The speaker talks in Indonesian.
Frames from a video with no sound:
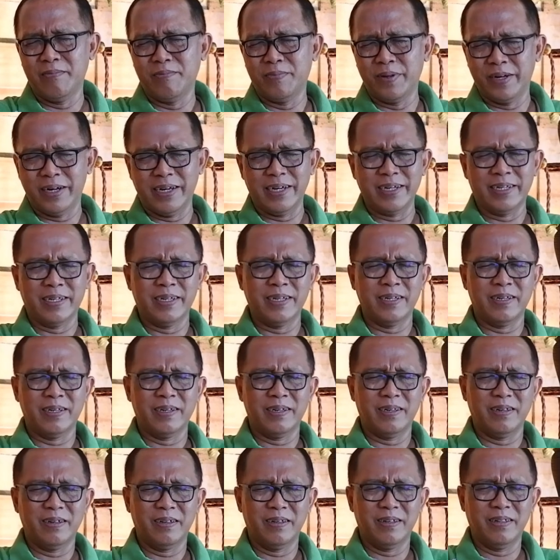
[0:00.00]
berhasil.
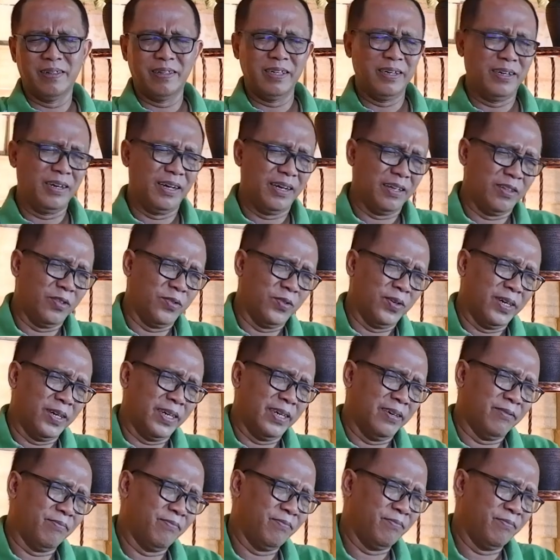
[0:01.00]
Tidak Tuhan.